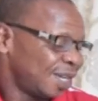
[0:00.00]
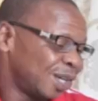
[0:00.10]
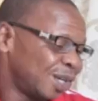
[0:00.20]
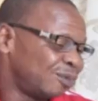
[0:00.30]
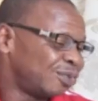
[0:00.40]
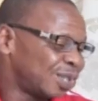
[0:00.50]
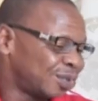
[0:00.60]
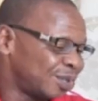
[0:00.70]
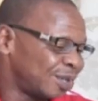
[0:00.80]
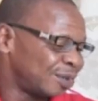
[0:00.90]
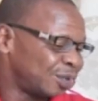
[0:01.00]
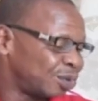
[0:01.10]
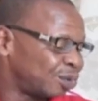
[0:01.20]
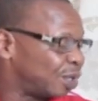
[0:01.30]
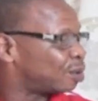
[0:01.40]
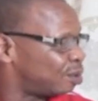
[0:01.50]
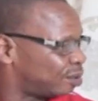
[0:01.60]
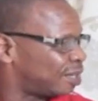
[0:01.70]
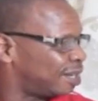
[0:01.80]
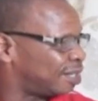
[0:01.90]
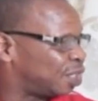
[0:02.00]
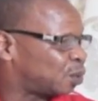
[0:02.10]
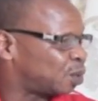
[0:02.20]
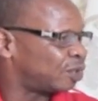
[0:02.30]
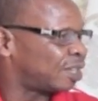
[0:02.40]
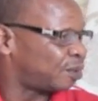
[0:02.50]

Et vous êtes euh, aujourd'hui content, disposé